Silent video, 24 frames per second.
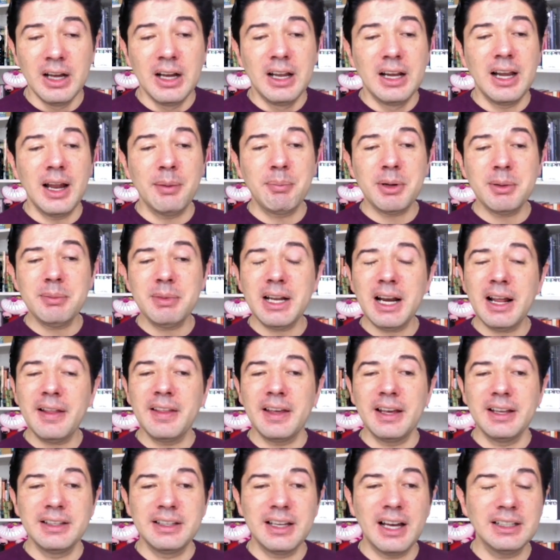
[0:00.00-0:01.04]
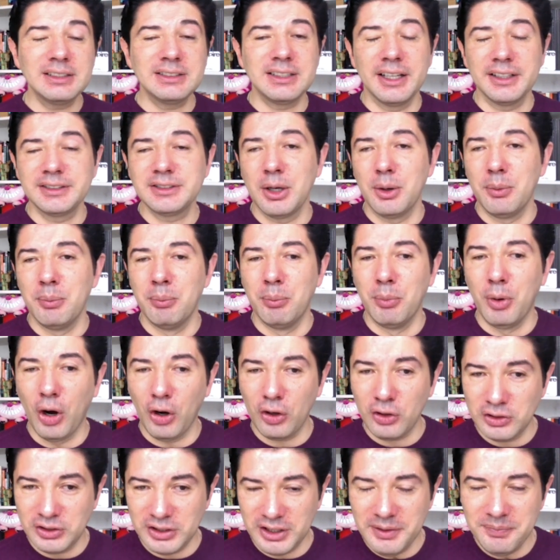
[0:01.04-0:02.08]
La primera de ellas es
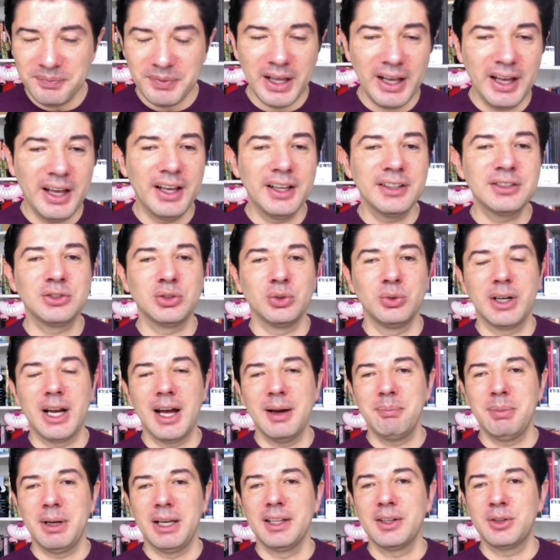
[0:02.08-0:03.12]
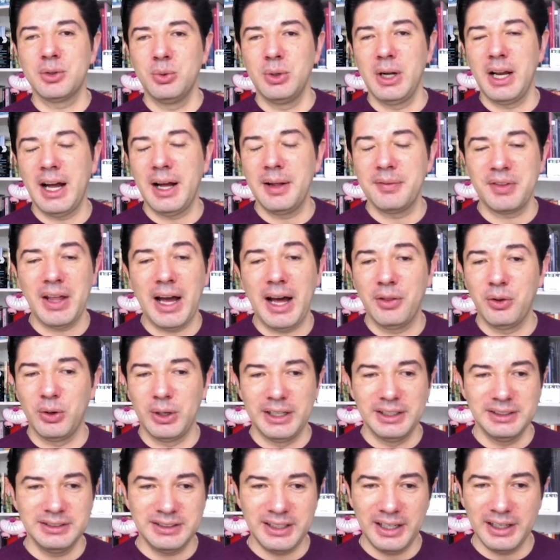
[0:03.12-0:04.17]
Moxie, es una película
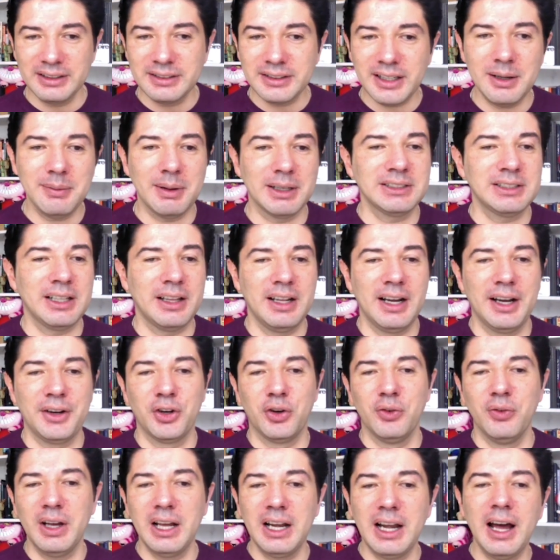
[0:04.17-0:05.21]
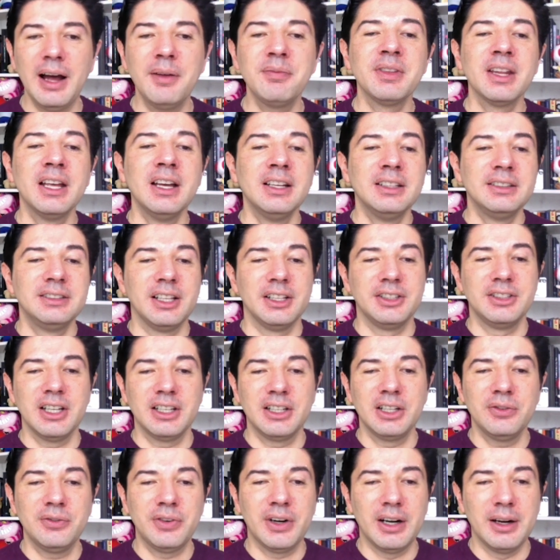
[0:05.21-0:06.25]
adolescente basada en la novela de
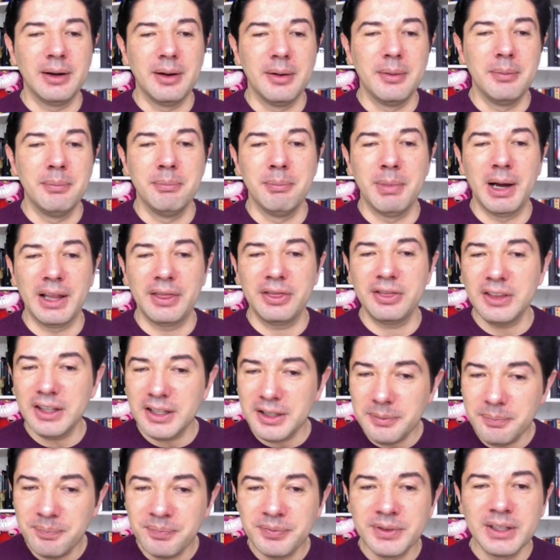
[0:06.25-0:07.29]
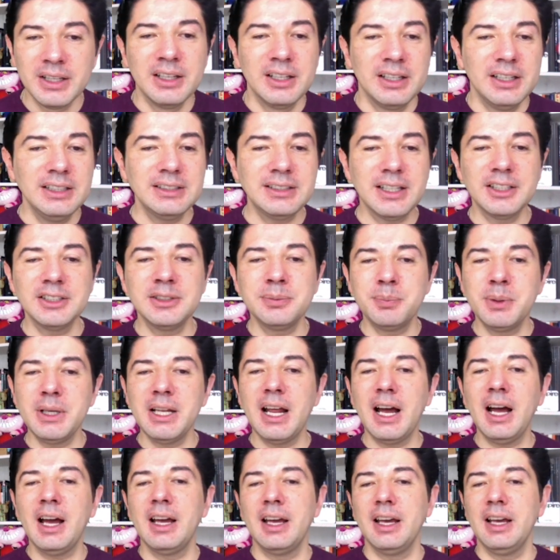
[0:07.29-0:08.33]
Jennifer Matty y se
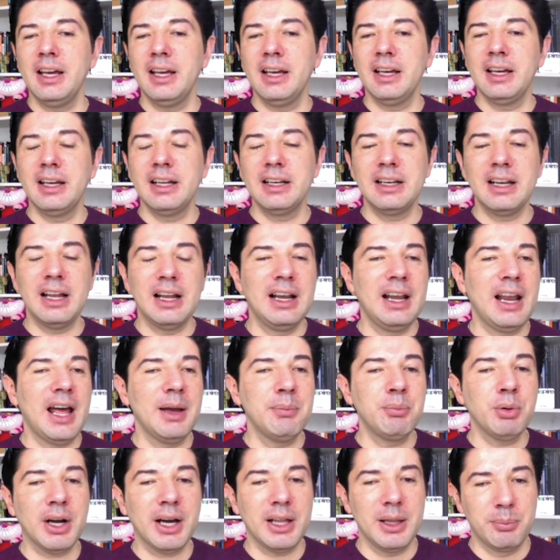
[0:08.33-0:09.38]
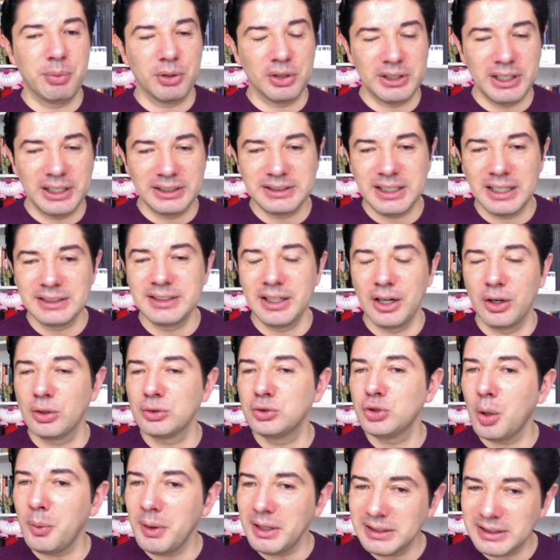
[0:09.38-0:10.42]
inspira en la época de protestas de los
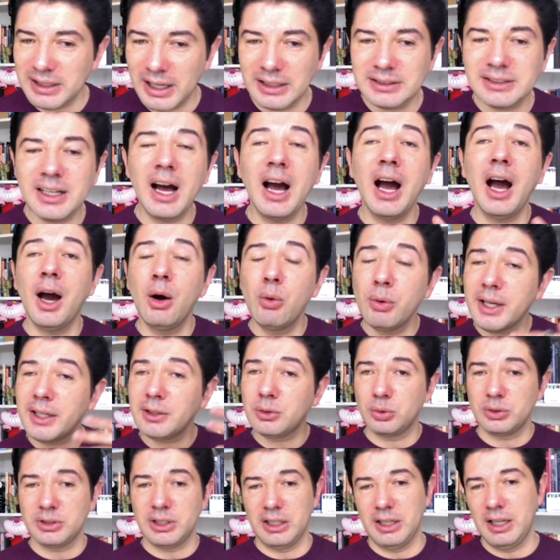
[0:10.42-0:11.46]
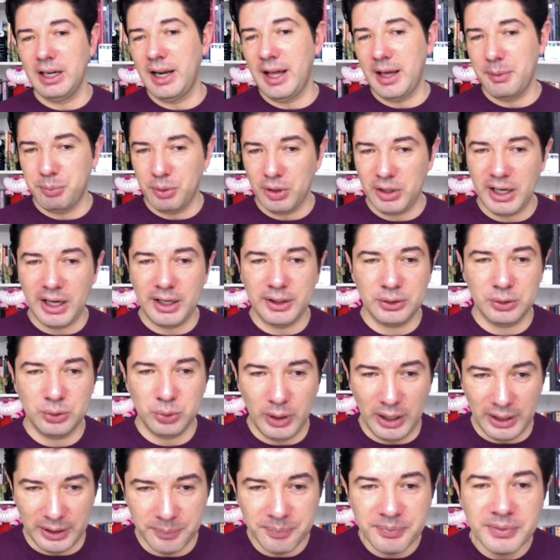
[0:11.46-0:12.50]
noventas, aunque sucede en la época
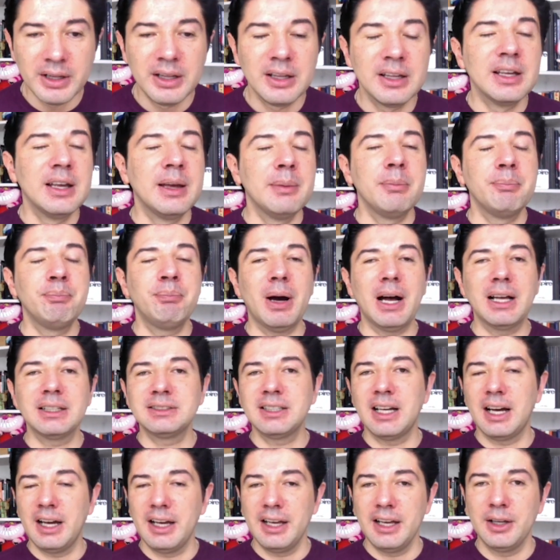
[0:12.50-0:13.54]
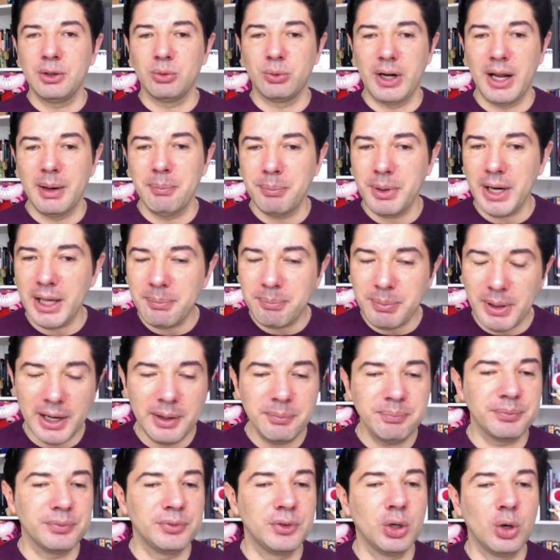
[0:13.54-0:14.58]
actual pasa en una
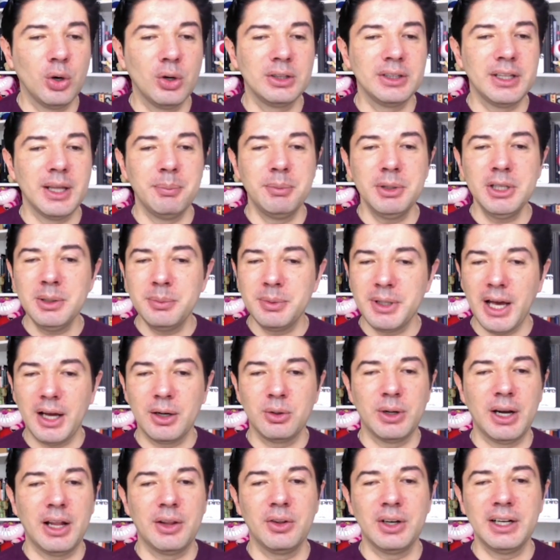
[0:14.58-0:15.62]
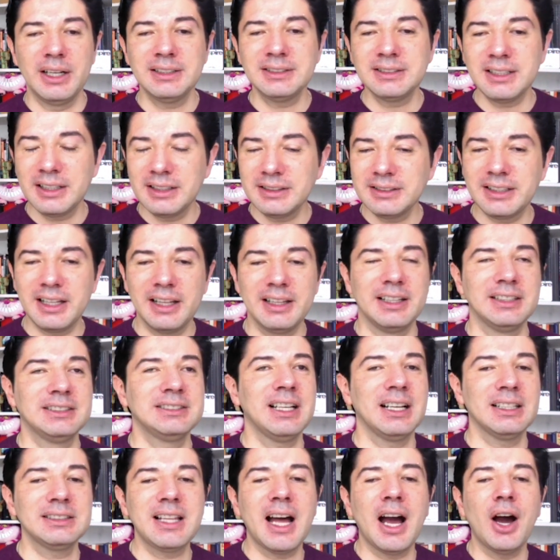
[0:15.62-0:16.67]
prepa donde Vivian, una adolescente,
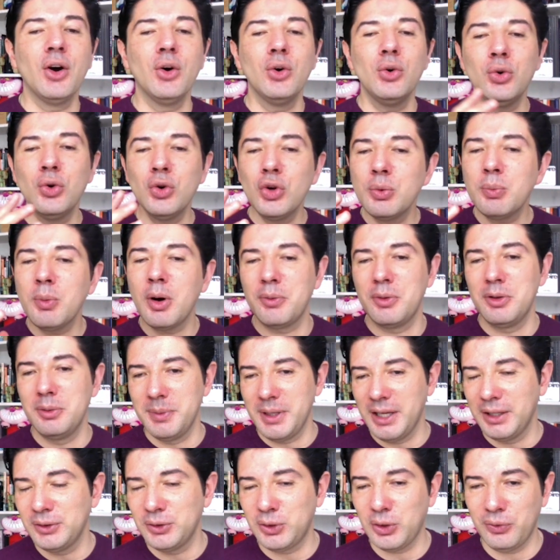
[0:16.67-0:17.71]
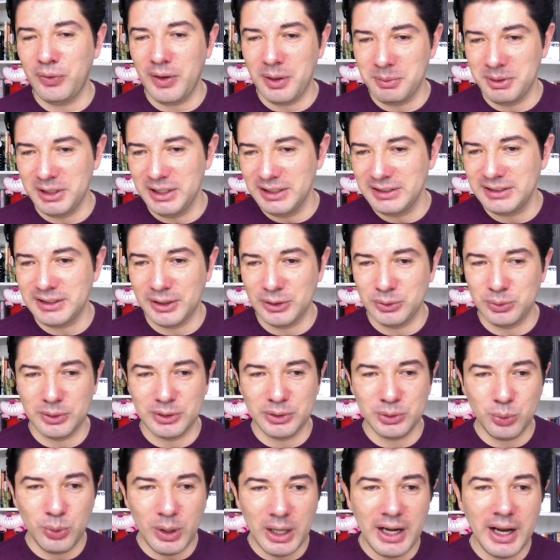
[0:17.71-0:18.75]
desata un movimiento feminista en su
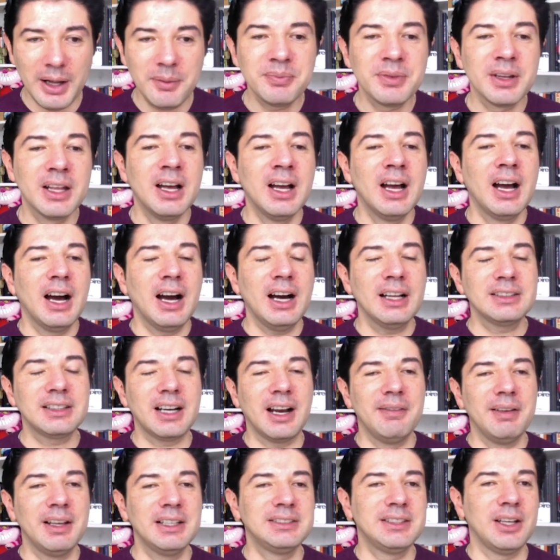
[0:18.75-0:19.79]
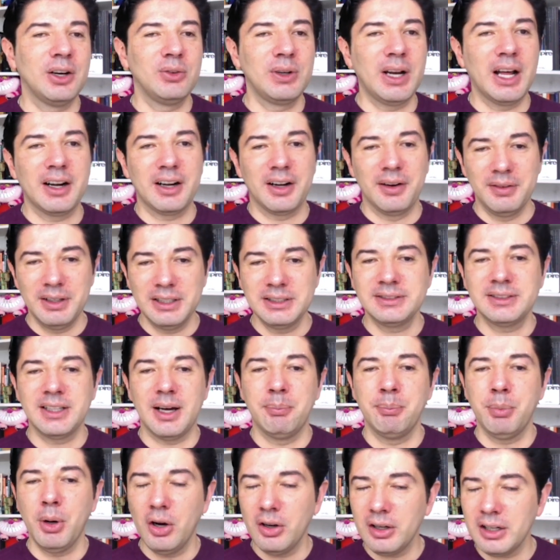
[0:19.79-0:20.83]
escuela a través de una
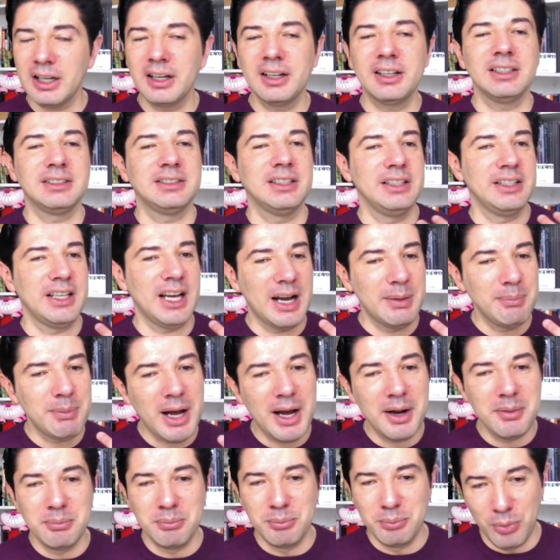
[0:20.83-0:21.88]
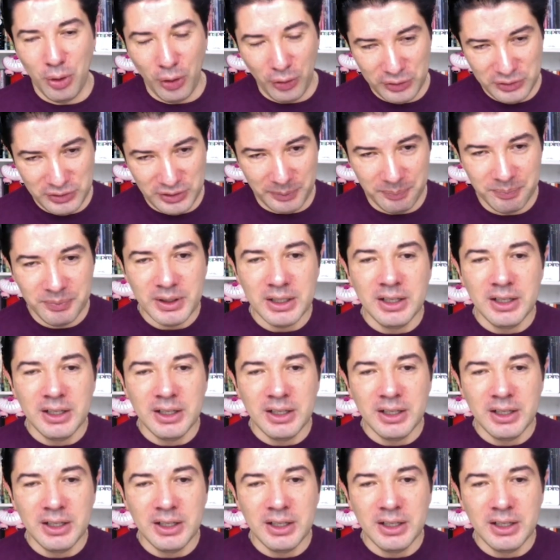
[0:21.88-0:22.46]
revista punk que se llama Moxie.